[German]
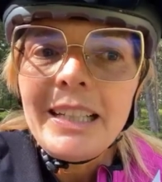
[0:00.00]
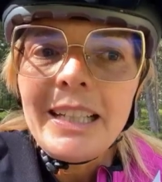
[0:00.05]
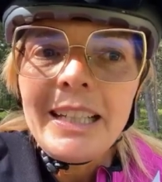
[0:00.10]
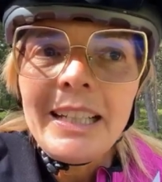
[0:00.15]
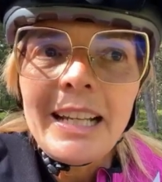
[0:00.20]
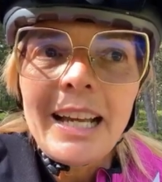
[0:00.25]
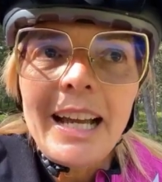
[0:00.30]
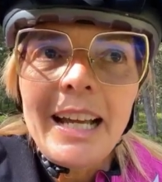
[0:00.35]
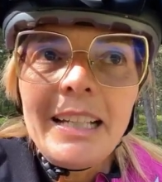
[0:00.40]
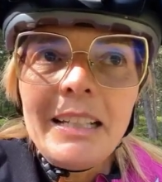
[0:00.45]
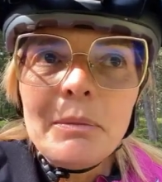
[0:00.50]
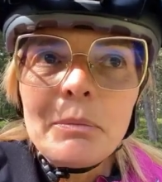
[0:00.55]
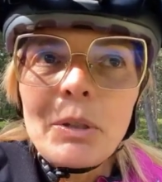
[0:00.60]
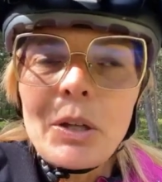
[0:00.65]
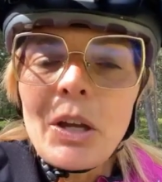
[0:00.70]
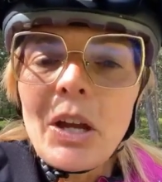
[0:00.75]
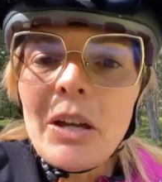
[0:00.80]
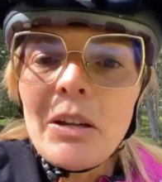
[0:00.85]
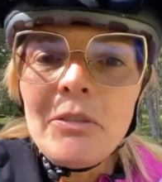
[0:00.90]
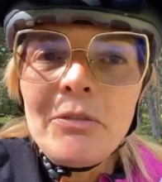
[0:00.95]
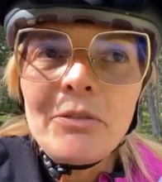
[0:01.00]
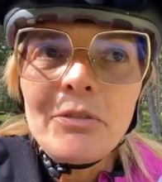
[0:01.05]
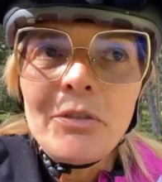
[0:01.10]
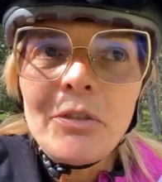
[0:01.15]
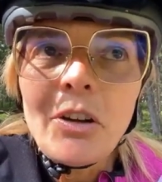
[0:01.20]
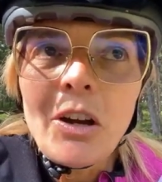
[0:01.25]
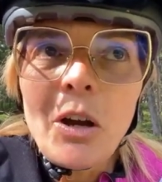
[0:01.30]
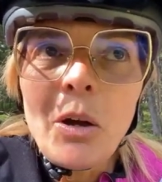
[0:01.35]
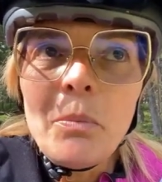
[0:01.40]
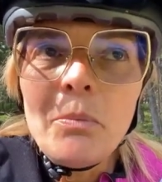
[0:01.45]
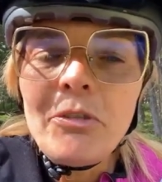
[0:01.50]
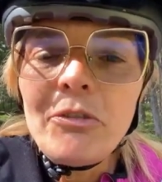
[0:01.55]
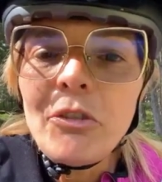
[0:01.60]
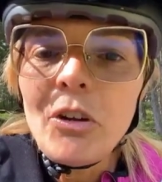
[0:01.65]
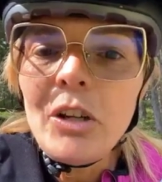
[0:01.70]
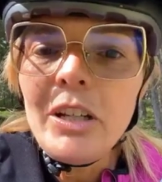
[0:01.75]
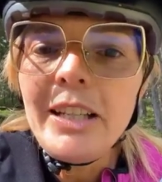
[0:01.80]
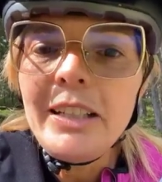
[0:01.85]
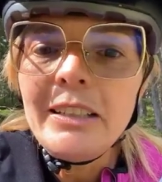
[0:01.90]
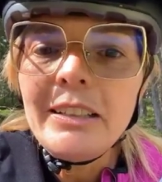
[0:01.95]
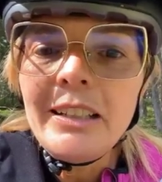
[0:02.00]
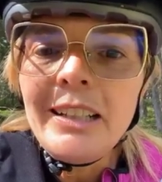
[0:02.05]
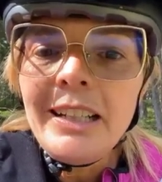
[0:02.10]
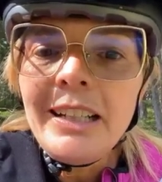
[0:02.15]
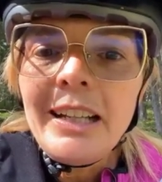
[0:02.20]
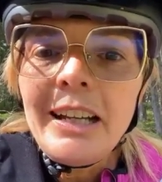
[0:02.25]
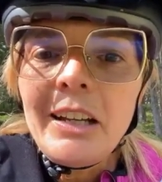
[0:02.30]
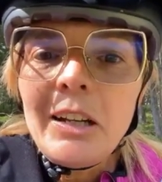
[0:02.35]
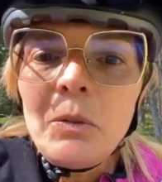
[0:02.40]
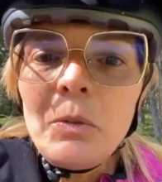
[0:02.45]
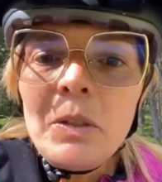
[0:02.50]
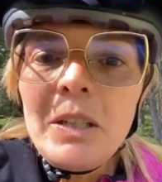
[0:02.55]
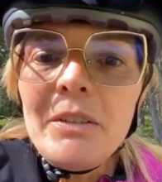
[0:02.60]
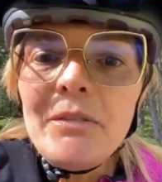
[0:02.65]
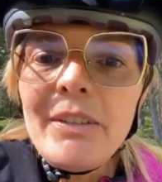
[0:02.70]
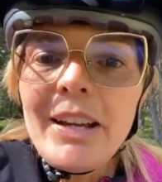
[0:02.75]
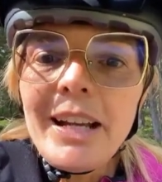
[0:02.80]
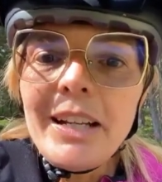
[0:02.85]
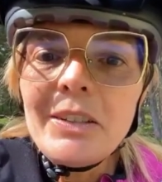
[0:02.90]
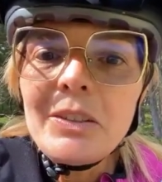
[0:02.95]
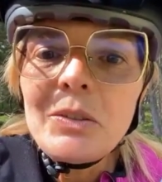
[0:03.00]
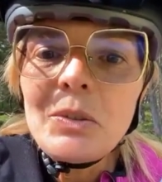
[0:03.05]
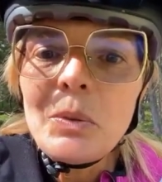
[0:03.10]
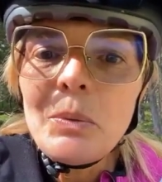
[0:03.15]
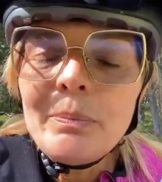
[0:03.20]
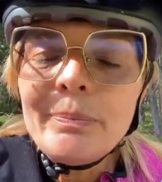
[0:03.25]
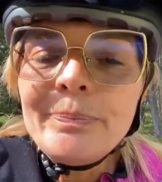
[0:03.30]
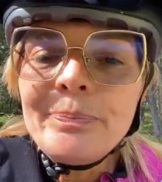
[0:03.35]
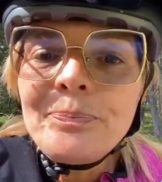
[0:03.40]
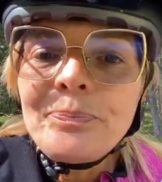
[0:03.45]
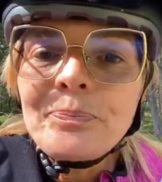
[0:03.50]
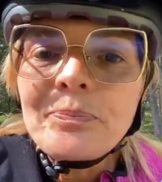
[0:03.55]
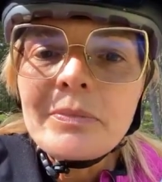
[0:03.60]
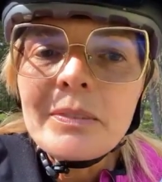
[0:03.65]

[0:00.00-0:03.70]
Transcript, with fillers: in einem formvollen Universum